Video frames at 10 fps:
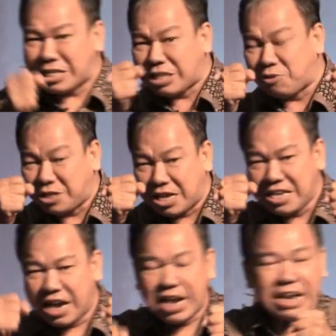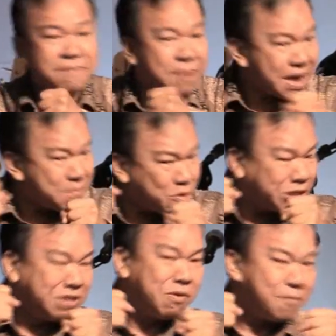harus kita jaga dalam emosi,
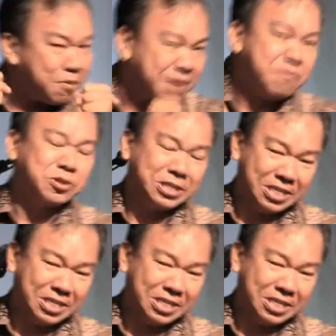walaupun emosi.